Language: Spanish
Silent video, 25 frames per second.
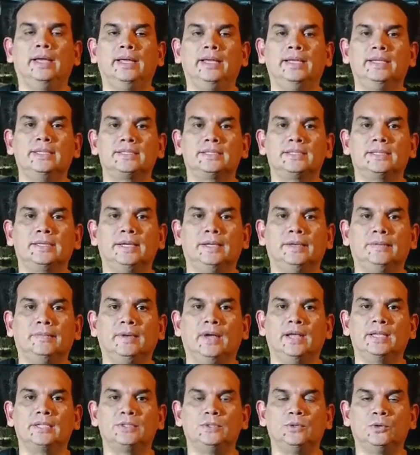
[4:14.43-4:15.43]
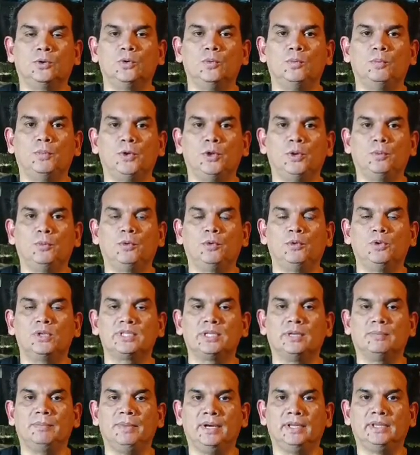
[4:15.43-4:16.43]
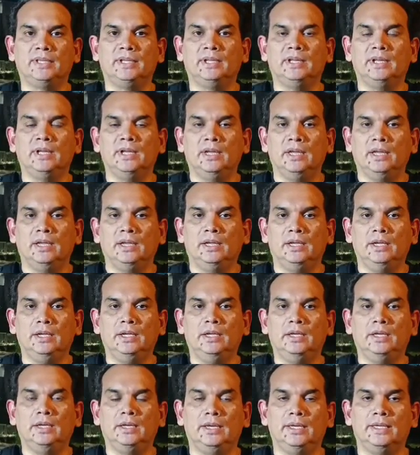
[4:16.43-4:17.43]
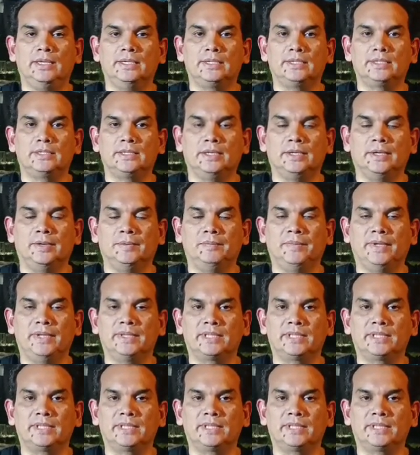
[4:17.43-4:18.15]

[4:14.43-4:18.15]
este, ha sido cumplido por nuestra parte y este,